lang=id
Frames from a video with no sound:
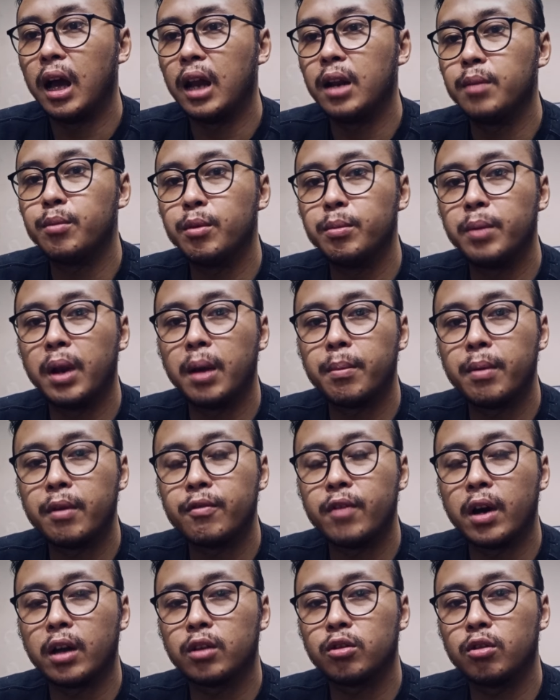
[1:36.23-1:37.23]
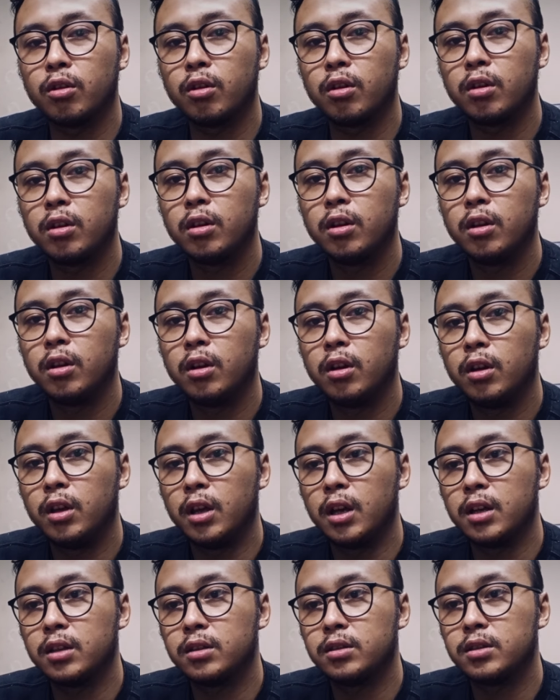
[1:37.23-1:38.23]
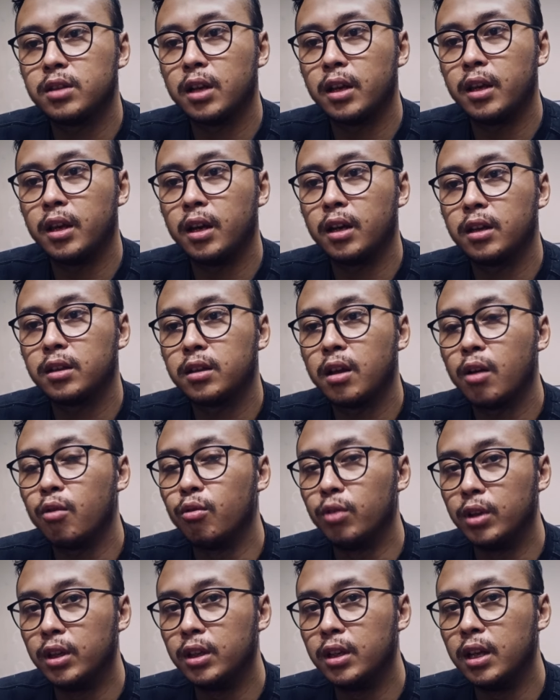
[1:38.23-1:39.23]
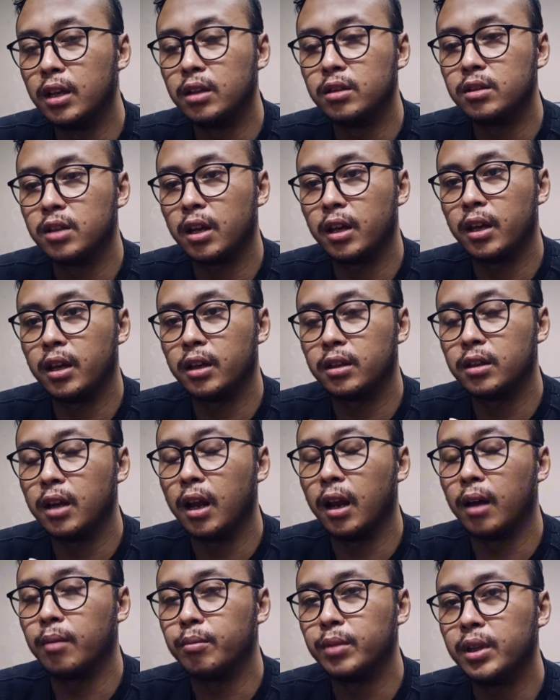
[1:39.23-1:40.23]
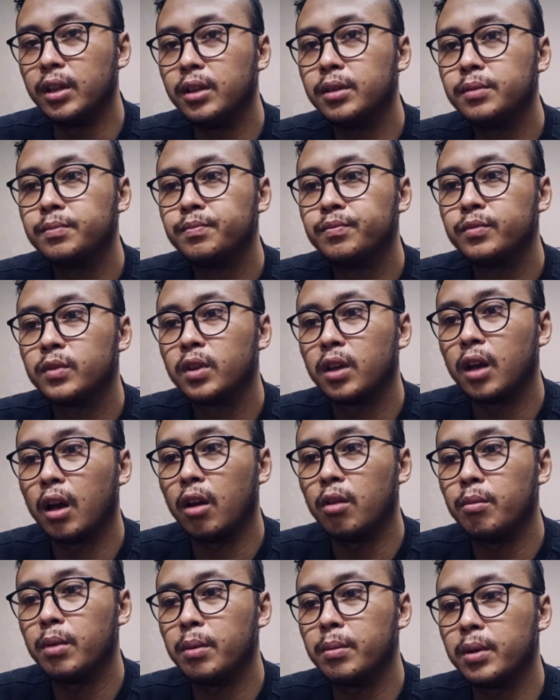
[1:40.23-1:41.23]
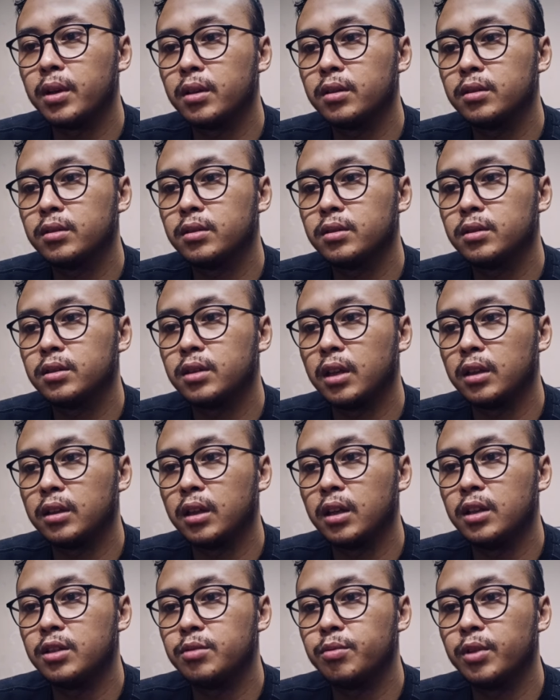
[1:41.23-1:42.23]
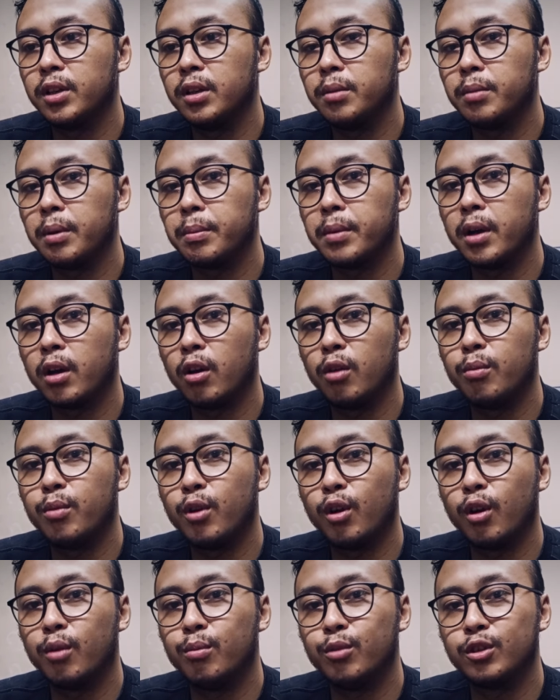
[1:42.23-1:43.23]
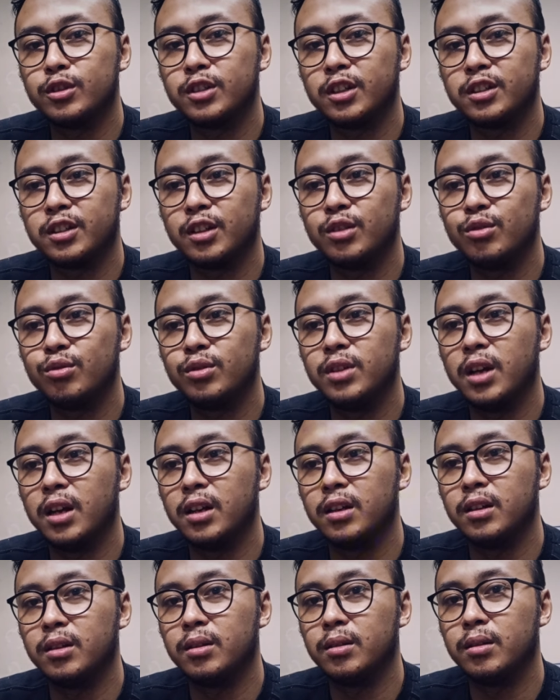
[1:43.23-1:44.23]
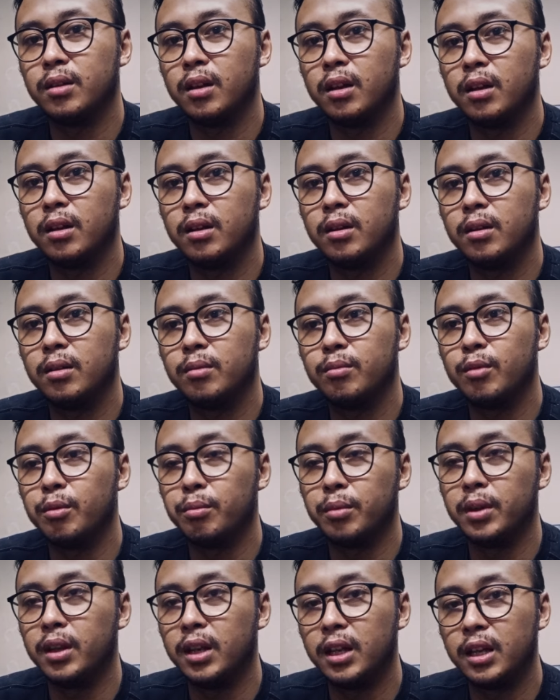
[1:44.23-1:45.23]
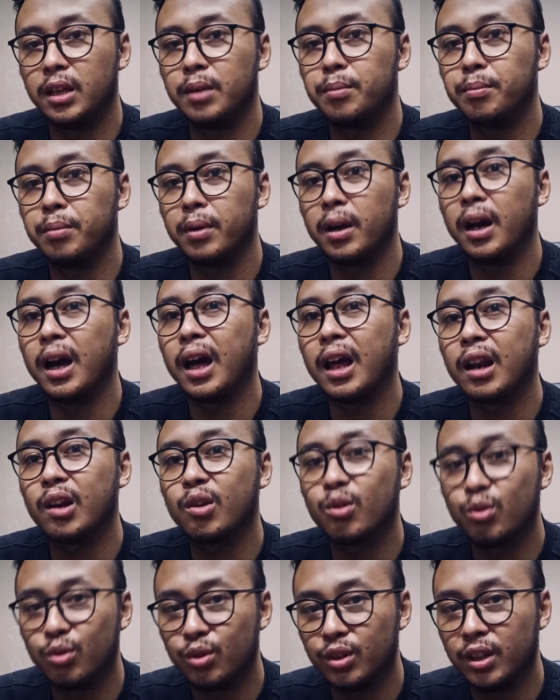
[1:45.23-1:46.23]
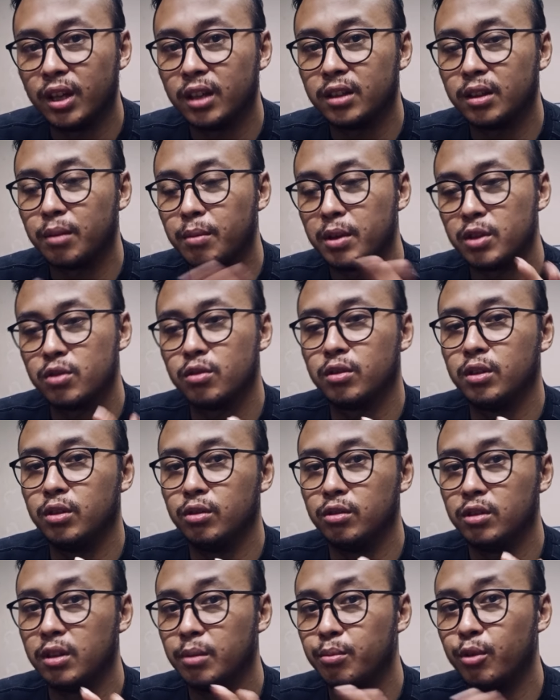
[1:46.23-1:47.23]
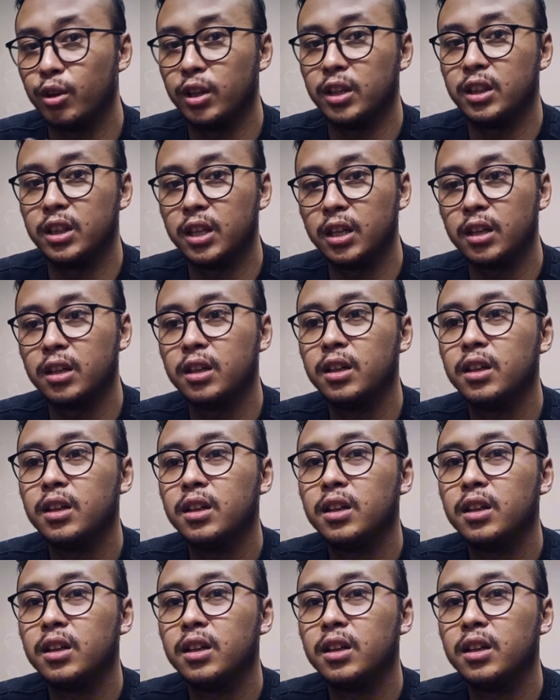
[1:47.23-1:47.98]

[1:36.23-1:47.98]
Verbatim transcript: ada beberapa faktor yang saya ketahui dan saya yang dalami kalau memang satanisme ini memang kelompok-kelompok tertentu dan memiliki pengaruh ya termasuk di dunia politik